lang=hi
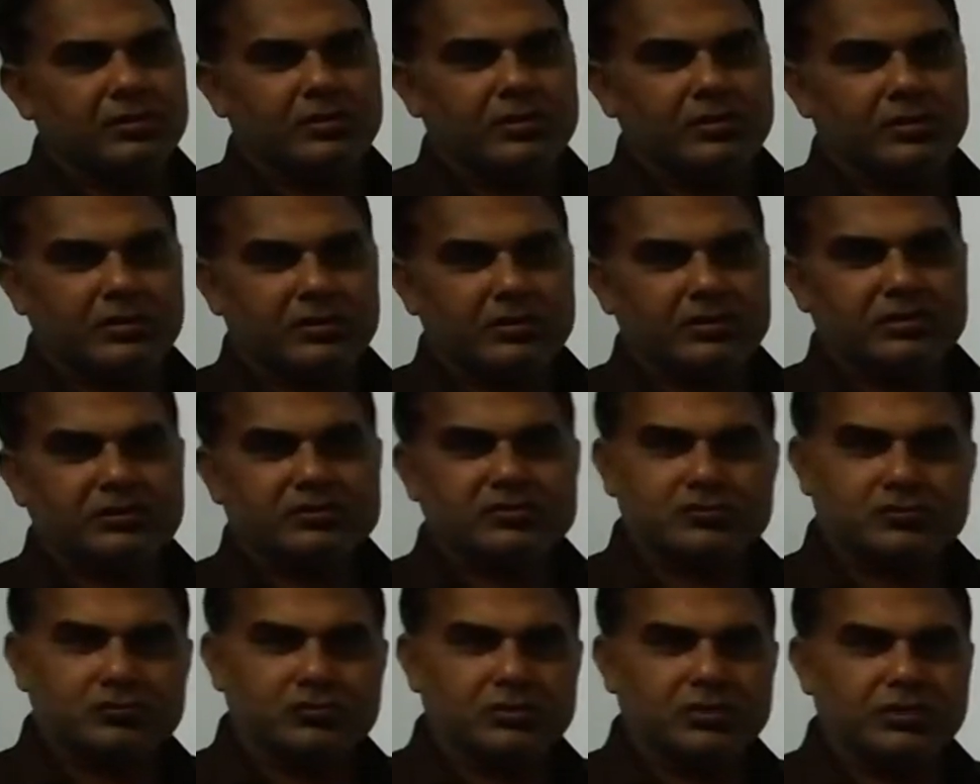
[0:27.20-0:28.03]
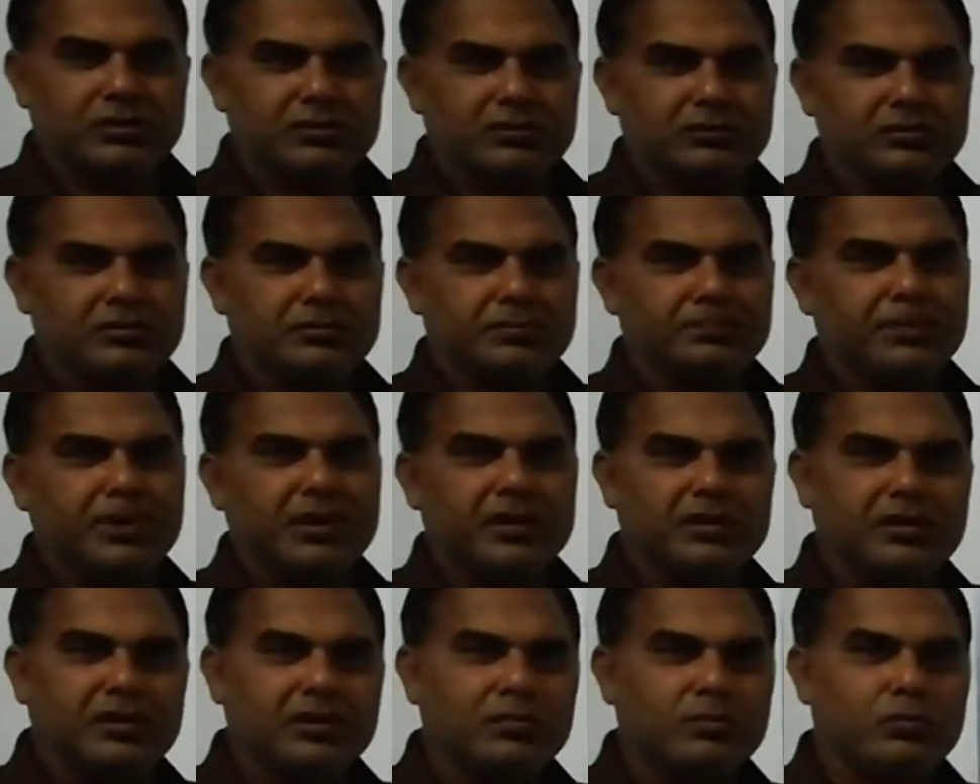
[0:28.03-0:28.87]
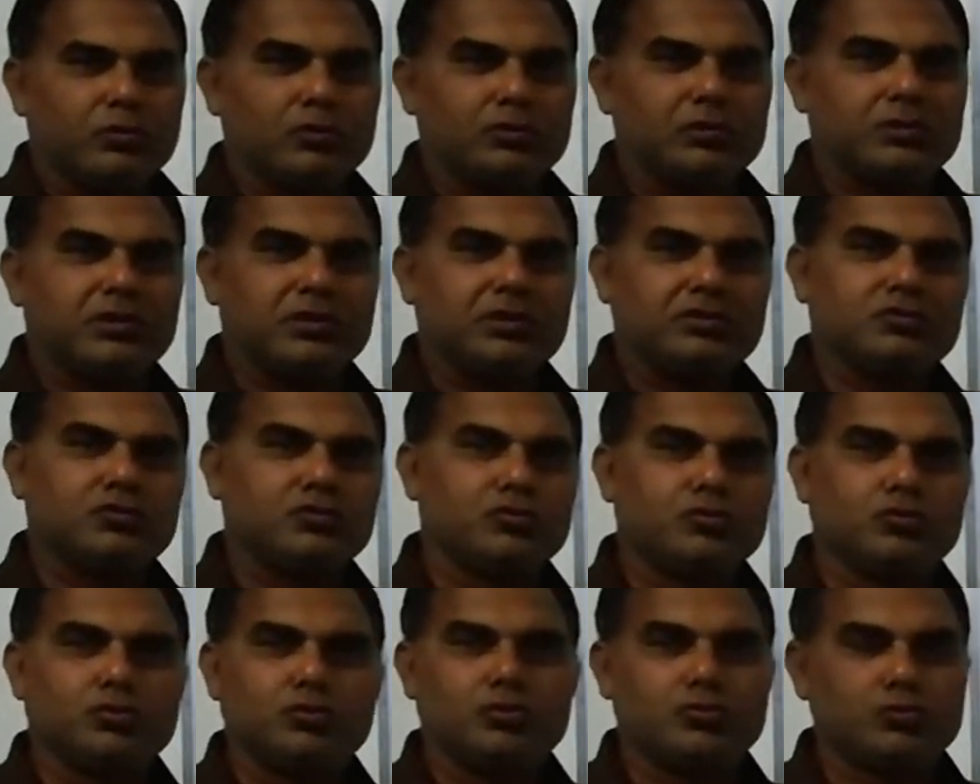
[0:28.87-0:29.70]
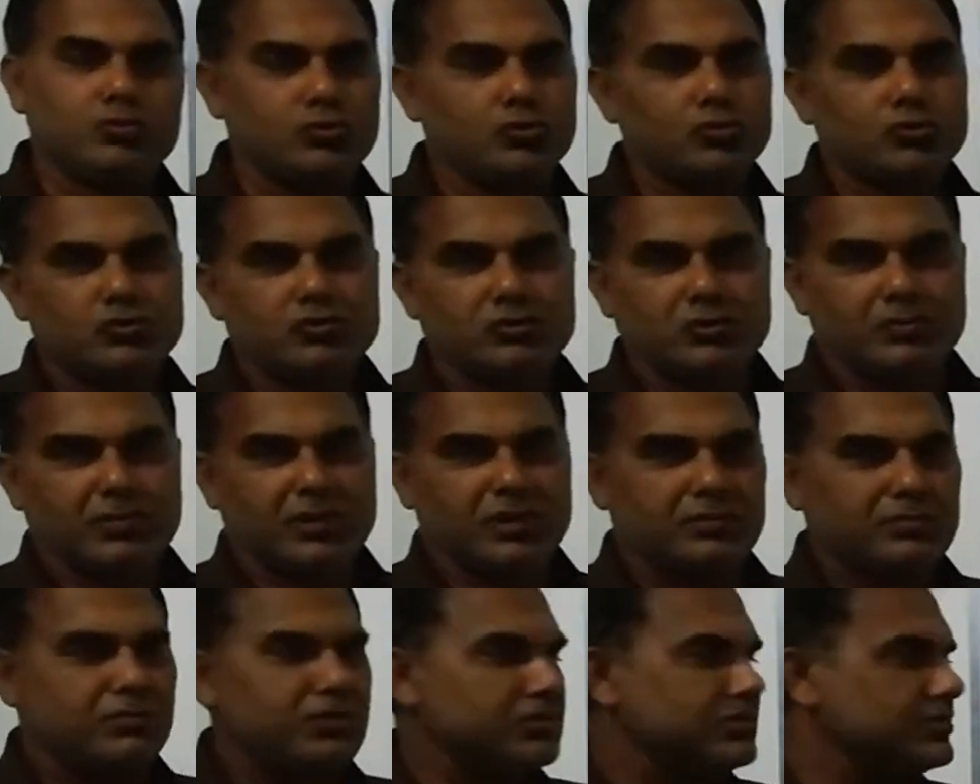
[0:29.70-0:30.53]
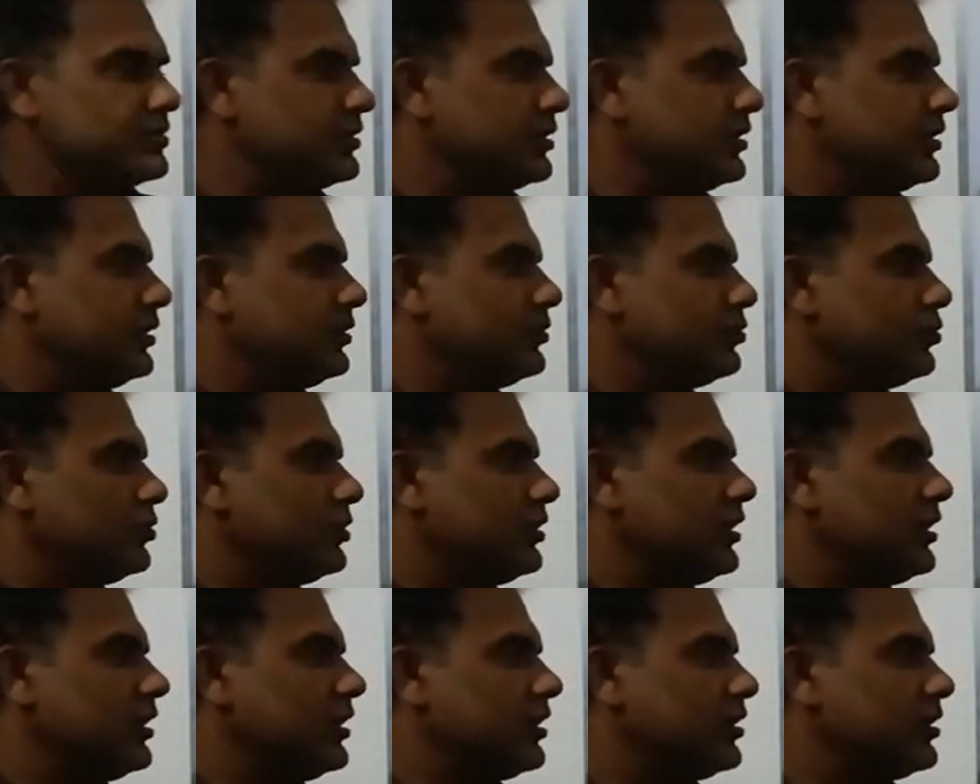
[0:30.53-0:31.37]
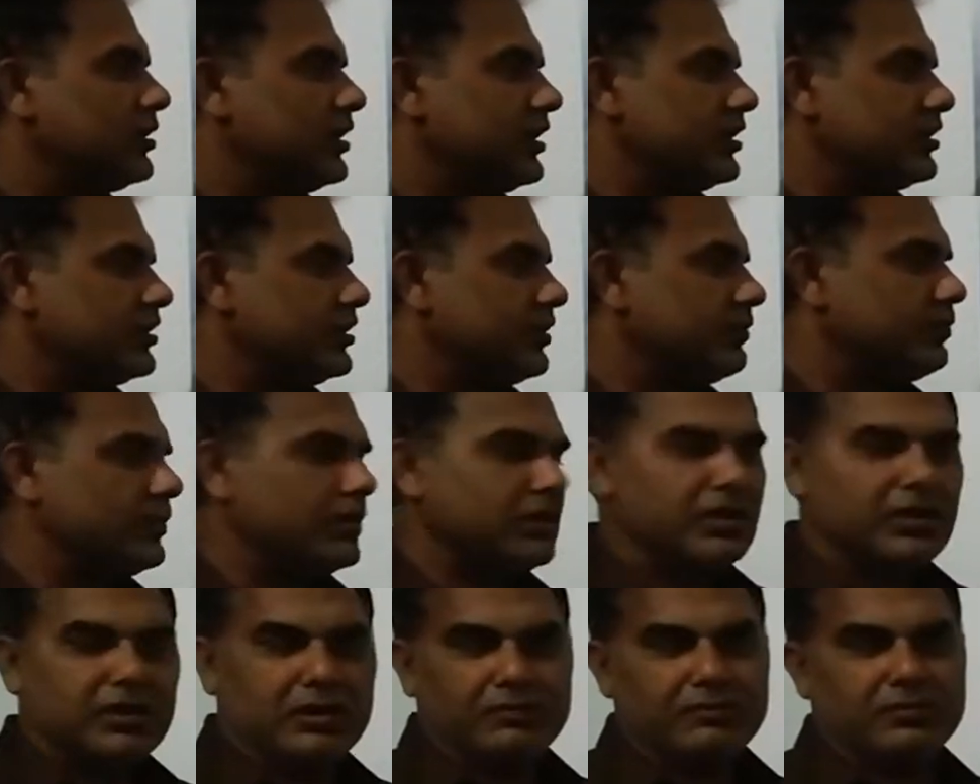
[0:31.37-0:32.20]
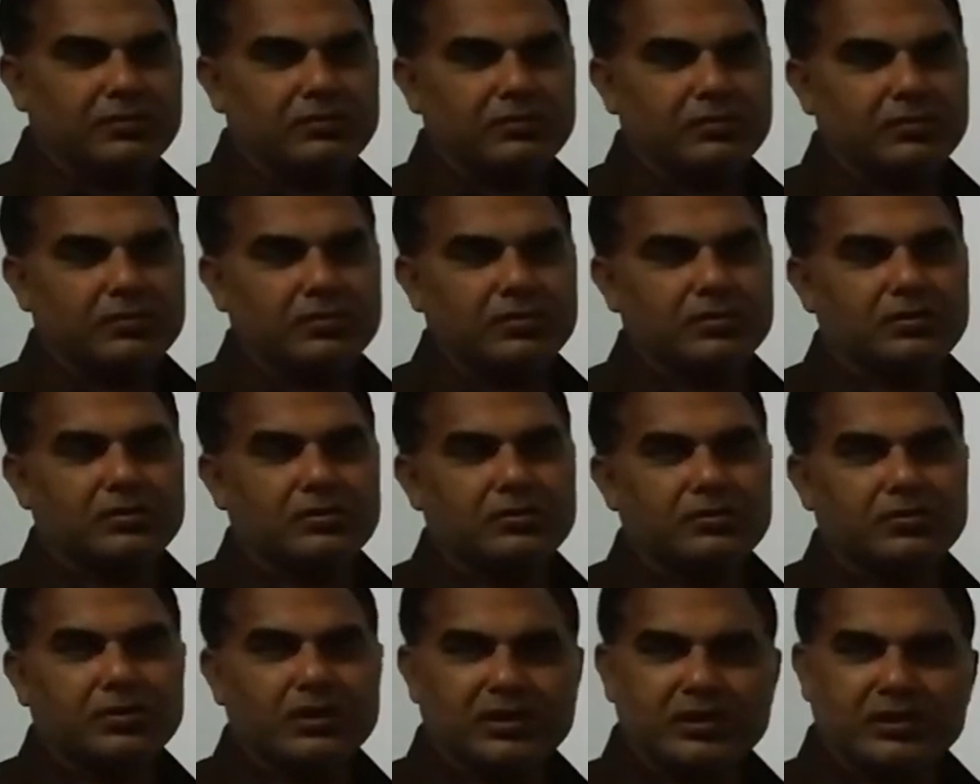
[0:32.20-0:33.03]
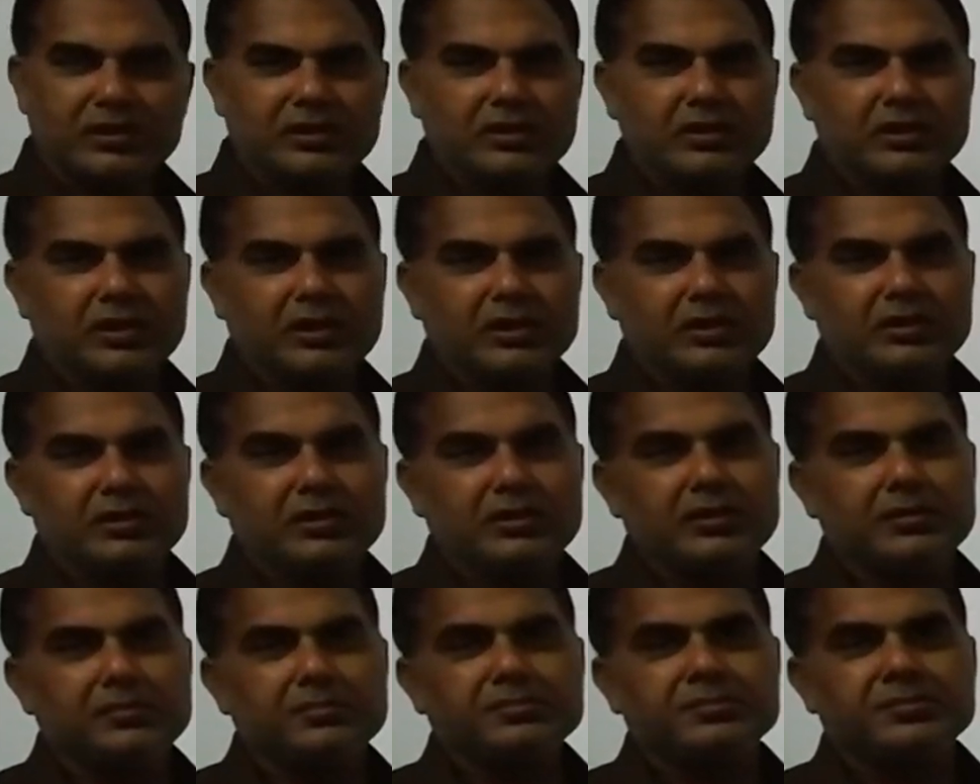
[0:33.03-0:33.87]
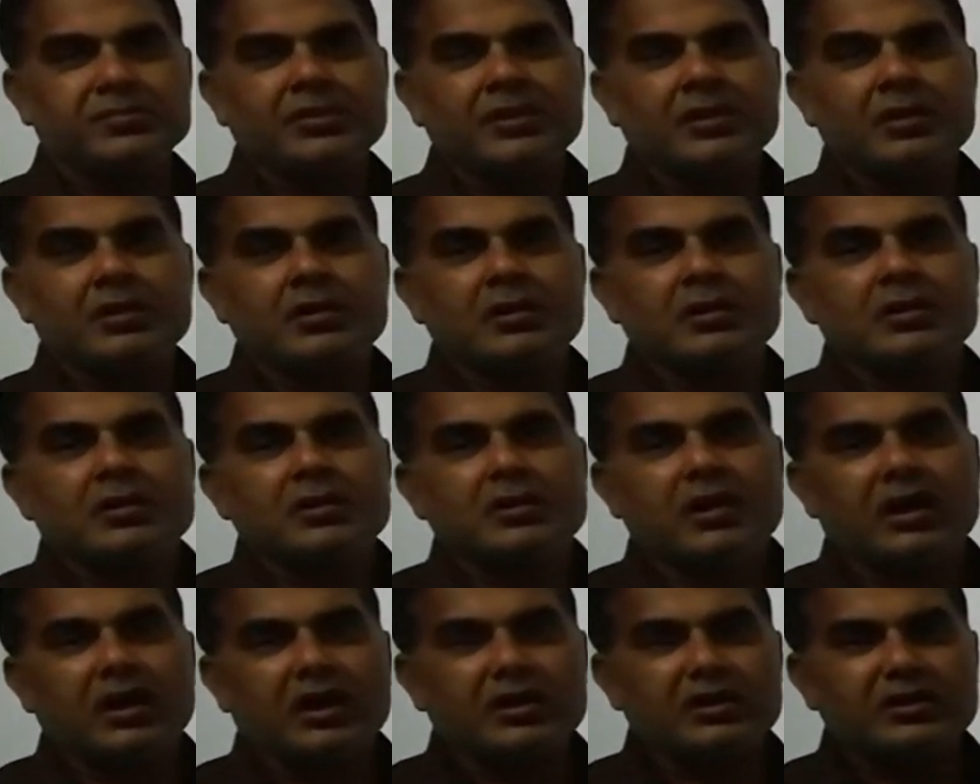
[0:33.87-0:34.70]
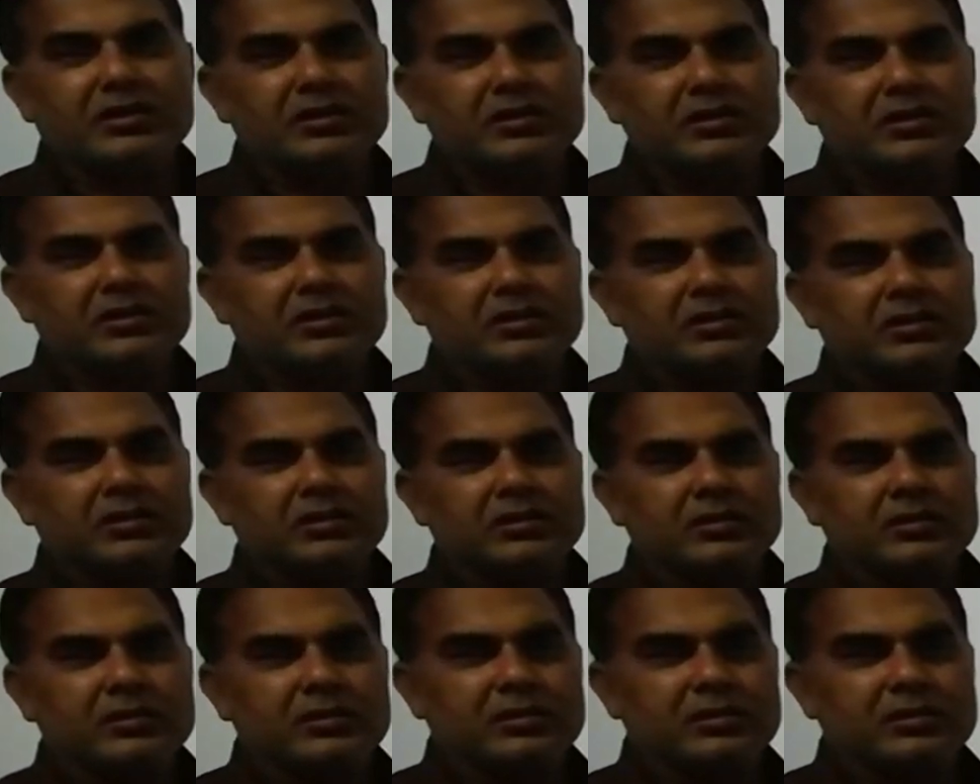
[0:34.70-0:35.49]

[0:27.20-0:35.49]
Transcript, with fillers: स्टूडेंट पैडलर बोलते हैं जो डोर टू डोर सामान बेचता है तो ये एक रेड ट्रैप बनाने वाले की कहानी है कहानी